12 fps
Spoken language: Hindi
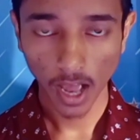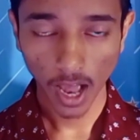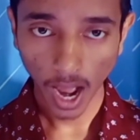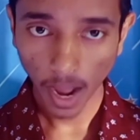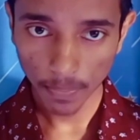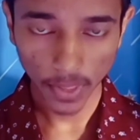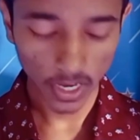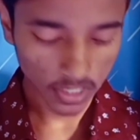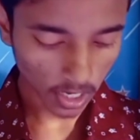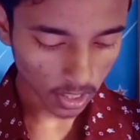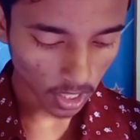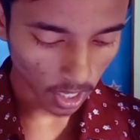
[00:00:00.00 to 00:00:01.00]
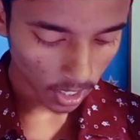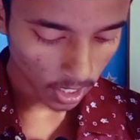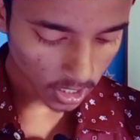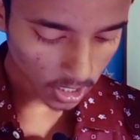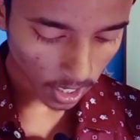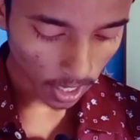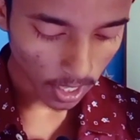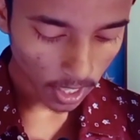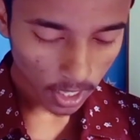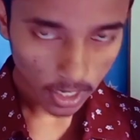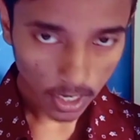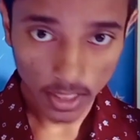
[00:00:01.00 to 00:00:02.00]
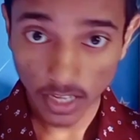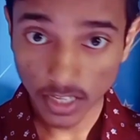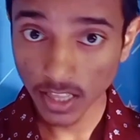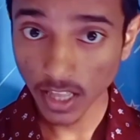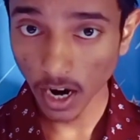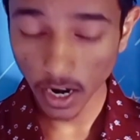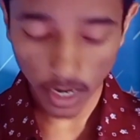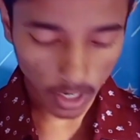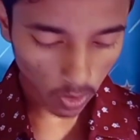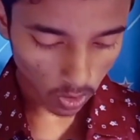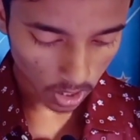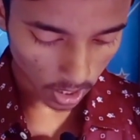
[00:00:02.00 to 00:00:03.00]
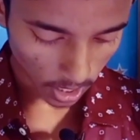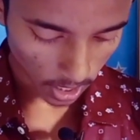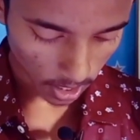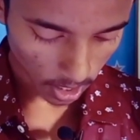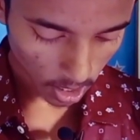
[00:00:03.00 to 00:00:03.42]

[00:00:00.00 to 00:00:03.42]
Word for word: आप देख सकते हैं इससे कितना ज़्यादा अर्निंग होती है